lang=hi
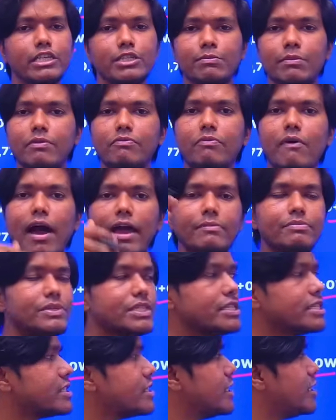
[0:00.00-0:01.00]
में
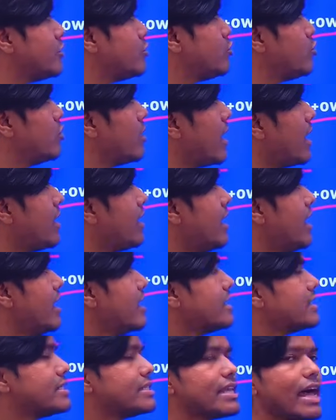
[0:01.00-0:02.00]
562 रन
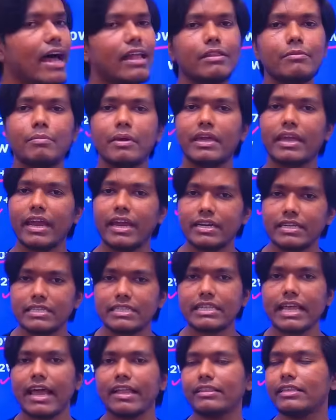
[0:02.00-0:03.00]
सात विकेट
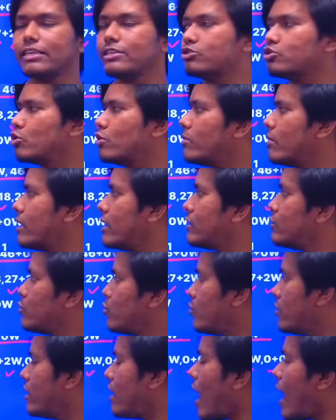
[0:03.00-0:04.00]
सैतीस ओवर
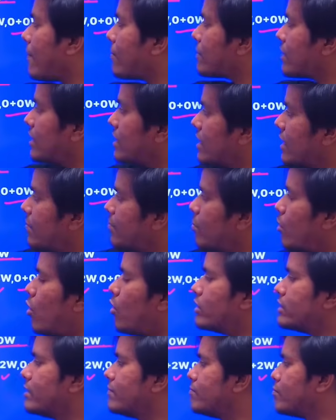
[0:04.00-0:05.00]
वो आपके लिए
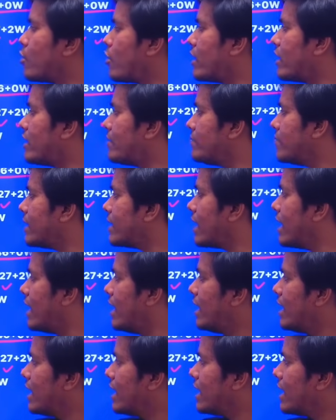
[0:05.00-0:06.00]
बहुत इंपॉर्टेंट पिक है
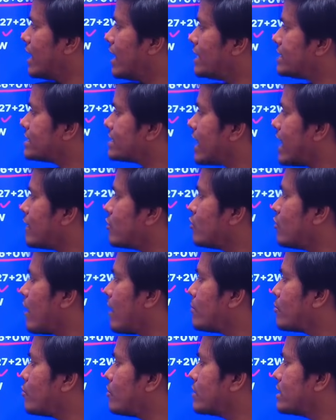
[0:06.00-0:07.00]
एच खान को
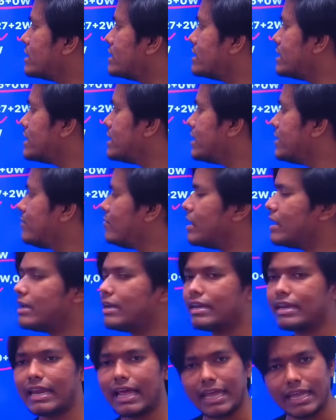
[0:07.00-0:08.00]
आपको किसी टीम में
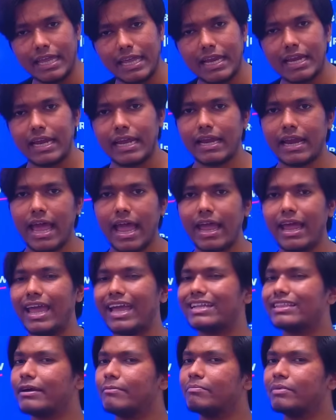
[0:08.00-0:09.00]
नहीं लेना है
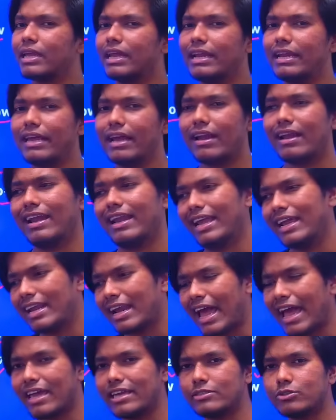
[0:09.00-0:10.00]
एकदम क्लियर
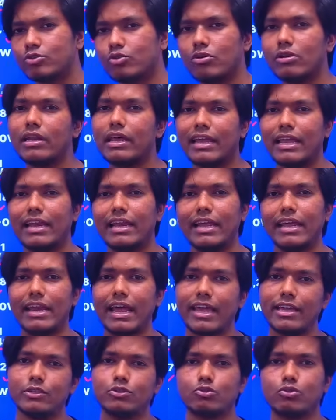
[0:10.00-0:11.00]
लेना है इसको नहीं लेना
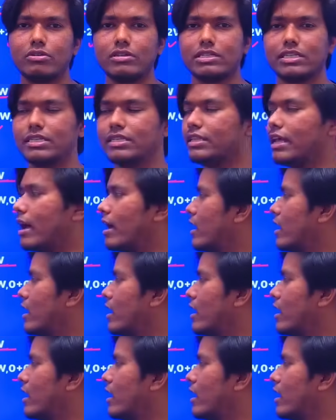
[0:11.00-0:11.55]
है इसको सीधा